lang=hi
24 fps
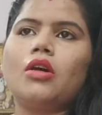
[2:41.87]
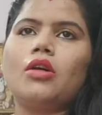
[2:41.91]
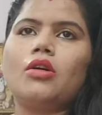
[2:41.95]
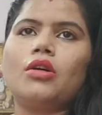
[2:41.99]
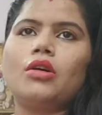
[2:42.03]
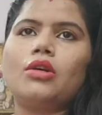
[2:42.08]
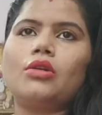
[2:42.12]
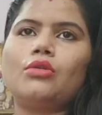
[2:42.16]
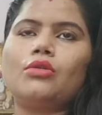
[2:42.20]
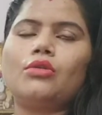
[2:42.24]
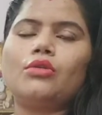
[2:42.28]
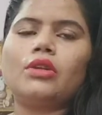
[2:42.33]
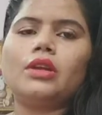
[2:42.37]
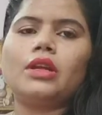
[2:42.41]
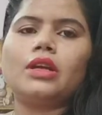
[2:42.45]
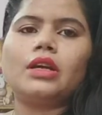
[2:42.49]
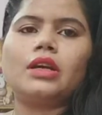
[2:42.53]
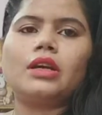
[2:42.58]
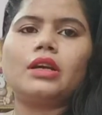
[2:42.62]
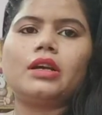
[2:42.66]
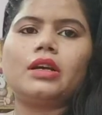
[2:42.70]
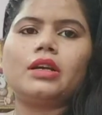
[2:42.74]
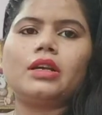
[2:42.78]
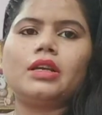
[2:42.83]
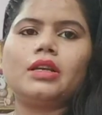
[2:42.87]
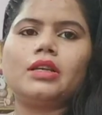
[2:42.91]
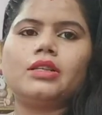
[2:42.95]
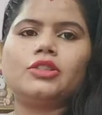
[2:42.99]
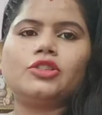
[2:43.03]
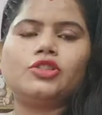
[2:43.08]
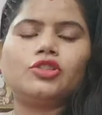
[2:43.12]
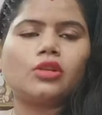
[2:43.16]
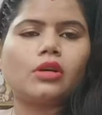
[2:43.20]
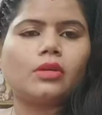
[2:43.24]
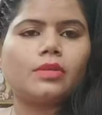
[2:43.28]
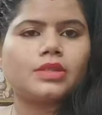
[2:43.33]
और उन्होंने कहा कि
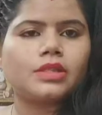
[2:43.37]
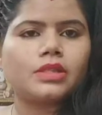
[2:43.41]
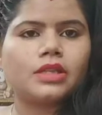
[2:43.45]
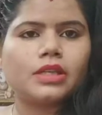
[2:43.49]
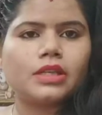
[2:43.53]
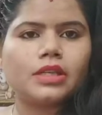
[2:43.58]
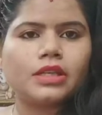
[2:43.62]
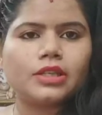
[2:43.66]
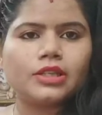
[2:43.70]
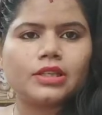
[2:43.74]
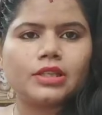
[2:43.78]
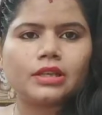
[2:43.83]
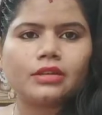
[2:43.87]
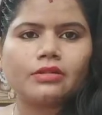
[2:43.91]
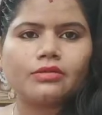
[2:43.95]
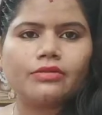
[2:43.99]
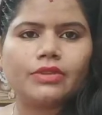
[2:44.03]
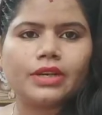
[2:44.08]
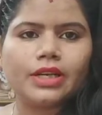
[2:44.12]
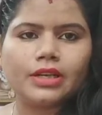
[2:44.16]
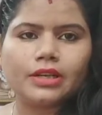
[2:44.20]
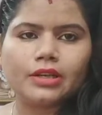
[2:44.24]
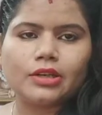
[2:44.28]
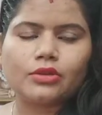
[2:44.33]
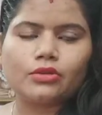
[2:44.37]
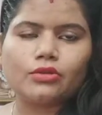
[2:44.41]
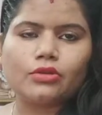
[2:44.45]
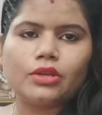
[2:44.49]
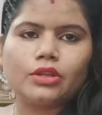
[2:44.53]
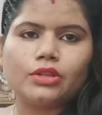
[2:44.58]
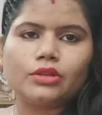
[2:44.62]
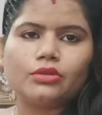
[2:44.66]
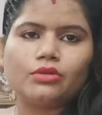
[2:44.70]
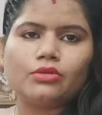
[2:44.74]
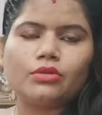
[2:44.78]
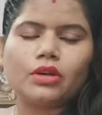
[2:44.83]
24 घंटे तक वेट करो
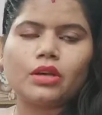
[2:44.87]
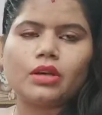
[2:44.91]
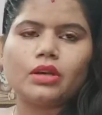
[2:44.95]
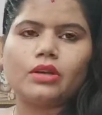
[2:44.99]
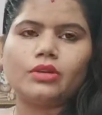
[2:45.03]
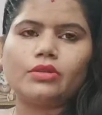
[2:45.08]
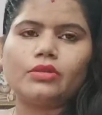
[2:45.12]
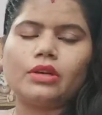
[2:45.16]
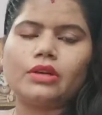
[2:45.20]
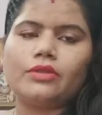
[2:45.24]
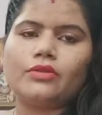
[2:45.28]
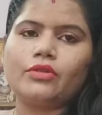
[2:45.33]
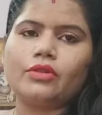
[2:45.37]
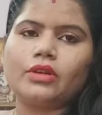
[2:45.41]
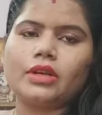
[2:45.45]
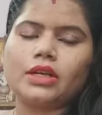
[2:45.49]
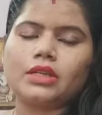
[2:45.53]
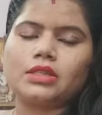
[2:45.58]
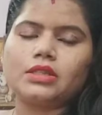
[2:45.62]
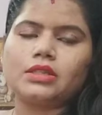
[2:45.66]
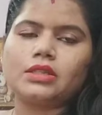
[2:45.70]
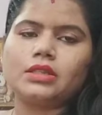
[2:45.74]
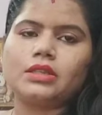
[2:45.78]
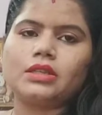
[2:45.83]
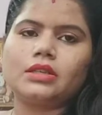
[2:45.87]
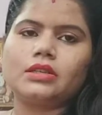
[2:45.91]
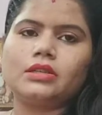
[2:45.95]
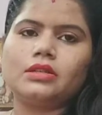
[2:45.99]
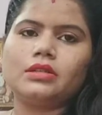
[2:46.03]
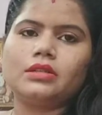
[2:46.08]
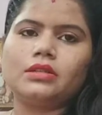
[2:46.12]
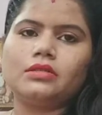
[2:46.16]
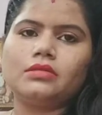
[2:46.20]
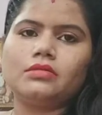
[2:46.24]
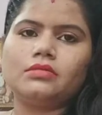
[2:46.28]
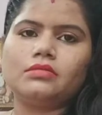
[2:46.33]
नीतू अगर 24 आवर्स तक
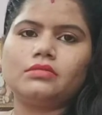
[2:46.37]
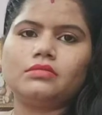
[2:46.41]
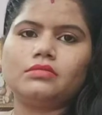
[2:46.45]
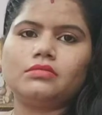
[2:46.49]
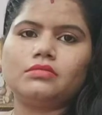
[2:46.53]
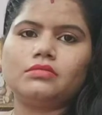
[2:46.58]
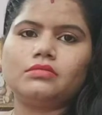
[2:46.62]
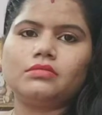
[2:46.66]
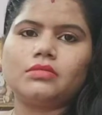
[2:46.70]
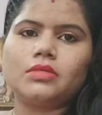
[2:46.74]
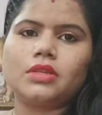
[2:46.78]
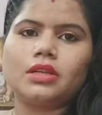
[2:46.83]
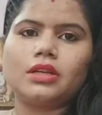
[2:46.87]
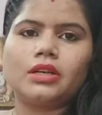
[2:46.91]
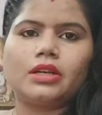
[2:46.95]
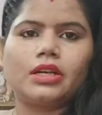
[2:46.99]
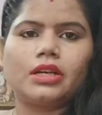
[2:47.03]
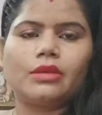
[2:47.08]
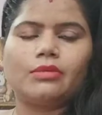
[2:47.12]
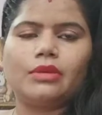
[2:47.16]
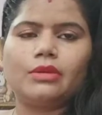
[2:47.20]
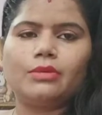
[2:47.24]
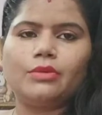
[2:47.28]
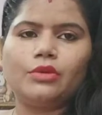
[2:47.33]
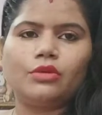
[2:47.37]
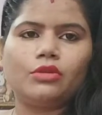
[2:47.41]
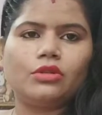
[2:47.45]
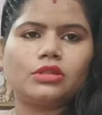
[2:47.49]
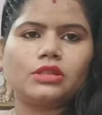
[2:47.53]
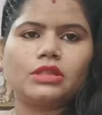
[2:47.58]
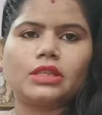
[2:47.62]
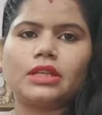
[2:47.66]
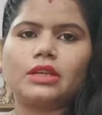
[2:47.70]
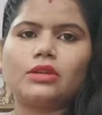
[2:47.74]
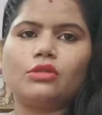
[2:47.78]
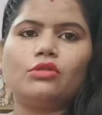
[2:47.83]
अगर बीबी को
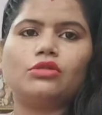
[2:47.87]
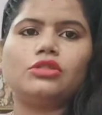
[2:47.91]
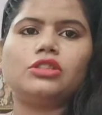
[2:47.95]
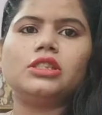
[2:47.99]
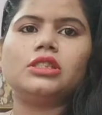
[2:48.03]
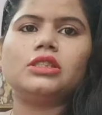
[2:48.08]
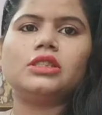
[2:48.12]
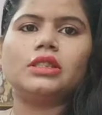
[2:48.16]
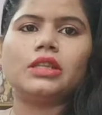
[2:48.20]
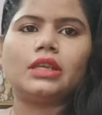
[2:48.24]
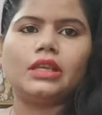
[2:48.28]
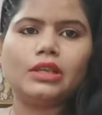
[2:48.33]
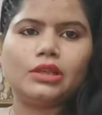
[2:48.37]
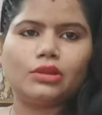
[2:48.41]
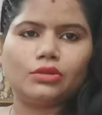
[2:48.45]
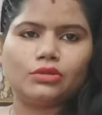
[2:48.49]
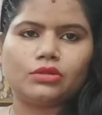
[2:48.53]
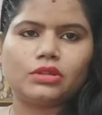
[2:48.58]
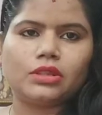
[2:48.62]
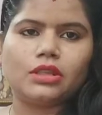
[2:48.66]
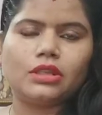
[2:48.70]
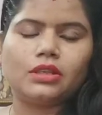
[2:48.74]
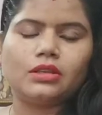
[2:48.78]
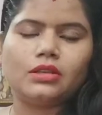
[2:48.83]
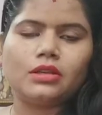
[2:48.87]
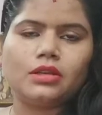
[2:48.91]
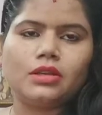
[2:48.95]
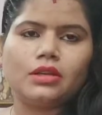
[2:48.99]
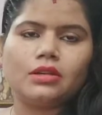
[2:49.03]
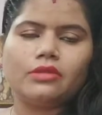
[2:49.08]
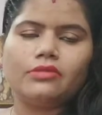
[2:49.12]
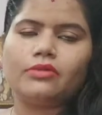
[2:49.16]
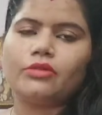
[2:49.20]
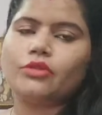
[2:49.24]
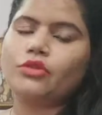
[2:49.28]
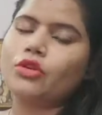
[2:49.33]
इस तरह की कोई चीज़ नहीं होती
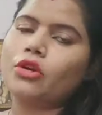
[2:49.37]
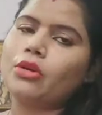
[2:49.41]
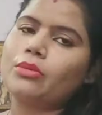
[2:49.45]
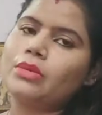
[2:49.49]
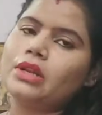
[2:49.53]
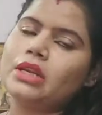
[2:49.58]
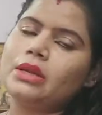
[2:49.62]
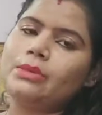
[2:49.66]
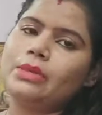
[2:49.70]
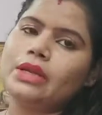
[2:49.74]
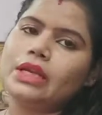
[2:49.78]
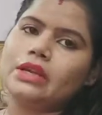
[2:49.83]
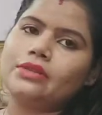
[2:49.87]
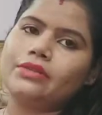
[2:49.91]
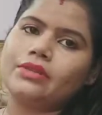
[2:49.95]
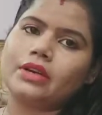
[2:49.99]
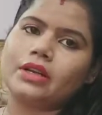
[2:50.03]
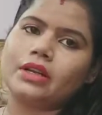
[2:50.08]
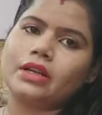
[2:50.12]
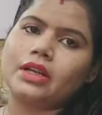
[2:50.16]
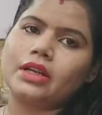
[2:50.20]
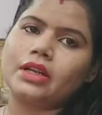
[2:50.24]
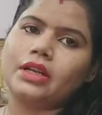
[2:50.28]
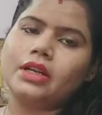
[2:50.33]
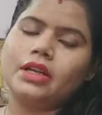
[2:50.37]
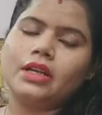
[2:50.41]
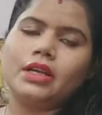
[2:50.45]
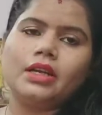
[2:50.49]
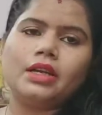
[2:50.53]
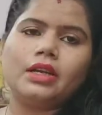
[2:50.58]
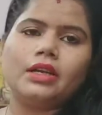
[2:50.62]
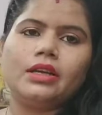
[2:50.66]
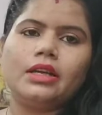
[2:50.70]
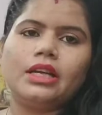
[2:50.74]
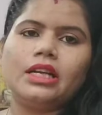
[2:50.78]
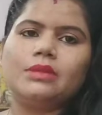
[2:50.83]
वो नॉर्मली बिहेव कर रहा
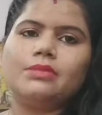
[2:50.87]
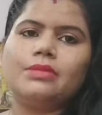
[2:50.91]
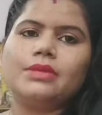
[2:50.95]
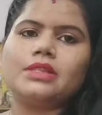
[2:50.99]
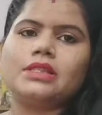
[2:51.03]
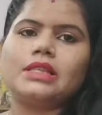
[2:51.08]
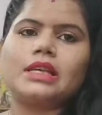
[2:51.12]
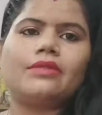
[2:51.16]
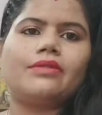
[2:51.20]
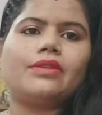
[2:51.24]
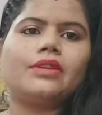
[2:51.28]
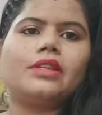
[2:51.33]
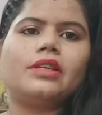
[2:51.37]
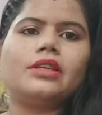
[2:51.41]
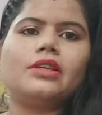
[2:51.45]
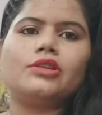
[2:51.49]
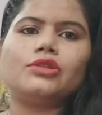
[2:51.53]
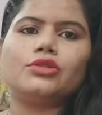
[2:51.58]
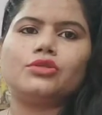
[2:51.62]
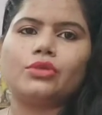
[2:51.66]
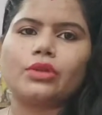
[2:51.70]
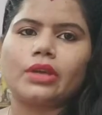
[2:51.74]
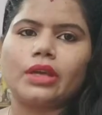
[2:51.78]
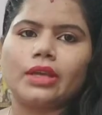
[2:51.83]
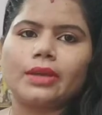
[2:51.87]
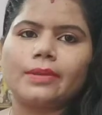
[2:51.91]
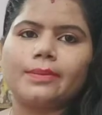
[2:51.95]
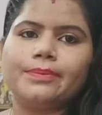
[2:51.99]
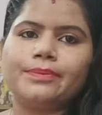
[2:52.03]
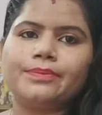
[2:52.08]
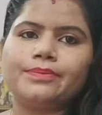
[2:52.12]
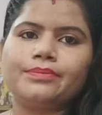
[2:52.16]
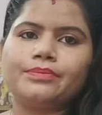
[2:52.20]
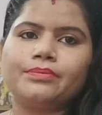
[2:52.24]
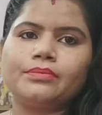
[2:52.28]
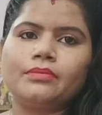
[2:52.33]
है इट मीन्स एवरीथिंग इज़ ओके
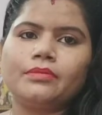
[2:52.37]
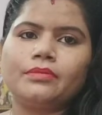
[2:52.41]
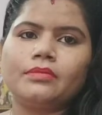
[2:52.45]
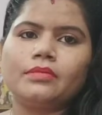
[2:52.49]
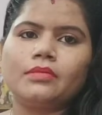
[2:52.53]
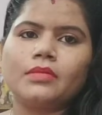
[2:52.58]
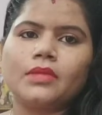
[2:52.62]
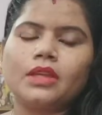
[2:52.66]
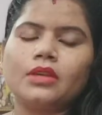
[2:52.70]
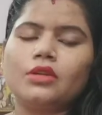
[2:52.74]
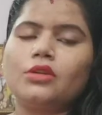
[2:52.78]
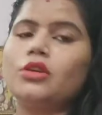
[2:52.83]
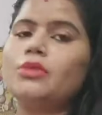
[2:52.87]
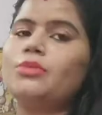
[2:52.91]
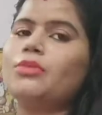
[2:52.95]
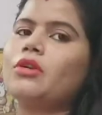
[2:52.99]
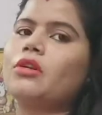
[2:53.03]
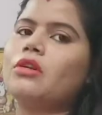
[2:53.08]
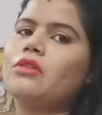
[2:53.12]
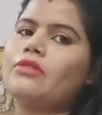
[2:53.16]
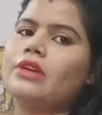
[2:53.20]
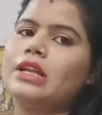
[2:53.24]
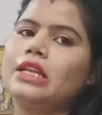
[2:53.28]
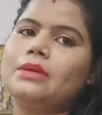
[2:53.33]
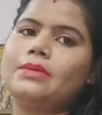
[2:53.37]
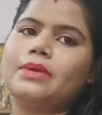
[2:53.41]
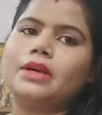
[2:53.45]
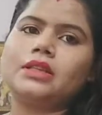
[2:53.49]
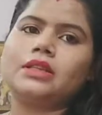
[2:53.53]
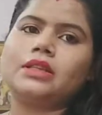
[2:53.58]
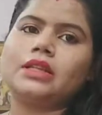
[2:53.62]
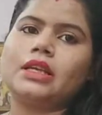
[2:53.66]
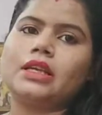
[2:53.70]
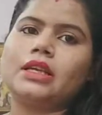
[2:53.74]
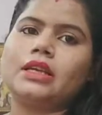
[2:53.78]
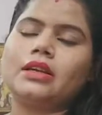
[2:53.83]
कोई प्रॉब्लम वाली
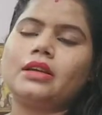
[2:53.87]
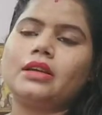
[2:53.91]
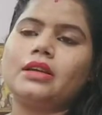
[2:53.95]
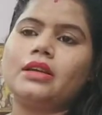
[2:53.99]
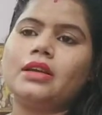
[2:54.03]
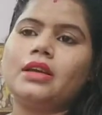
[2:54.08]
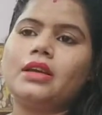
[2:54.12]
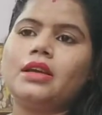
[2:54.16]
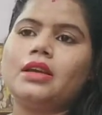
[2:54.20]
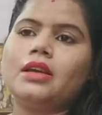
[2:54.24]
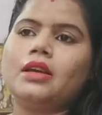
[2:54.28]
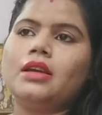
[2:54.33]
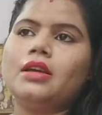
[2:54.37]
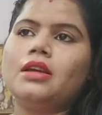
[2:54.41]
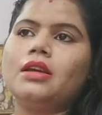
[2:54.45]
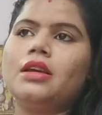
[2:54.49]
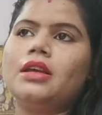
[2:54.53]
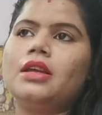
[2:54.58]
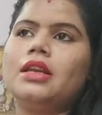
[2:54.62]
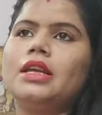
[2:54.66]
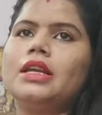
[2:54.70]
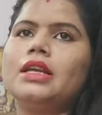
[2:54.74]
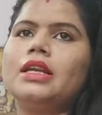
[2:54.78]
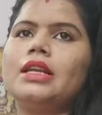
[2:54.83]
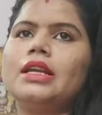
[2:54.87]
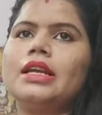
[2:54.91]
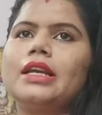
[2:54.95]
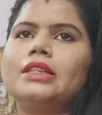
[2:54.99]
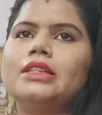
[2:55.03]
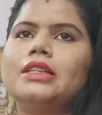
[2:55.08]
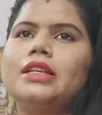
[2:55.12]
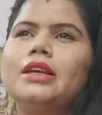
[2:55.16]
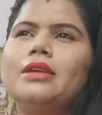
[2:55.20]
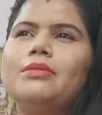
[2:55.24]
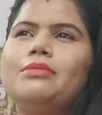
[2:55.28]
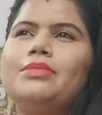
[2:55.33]
बात नहीं है लेकिन
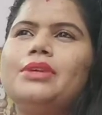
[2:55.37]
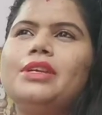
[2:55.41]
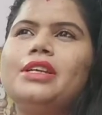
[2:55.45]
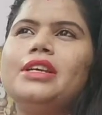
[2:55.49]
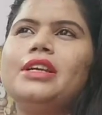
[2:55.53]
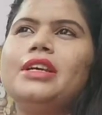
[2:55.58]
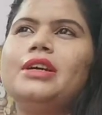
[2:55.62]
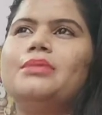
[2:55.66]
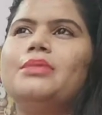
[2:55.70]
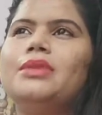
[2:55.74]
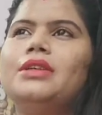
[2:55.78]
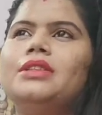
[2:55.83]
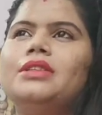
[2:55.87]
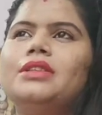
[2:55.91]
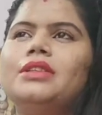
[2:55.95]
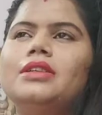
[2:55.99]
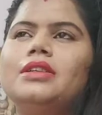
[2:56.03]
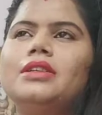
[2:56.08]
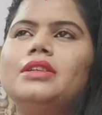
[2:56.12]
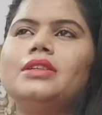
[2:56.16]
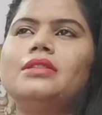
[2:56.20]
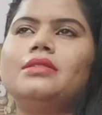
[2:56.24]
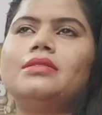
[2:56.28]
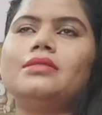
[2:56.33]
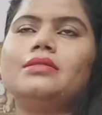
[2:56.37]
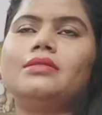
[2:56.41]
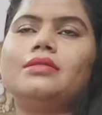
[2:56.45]
कहते हैं ना बींग अ मदर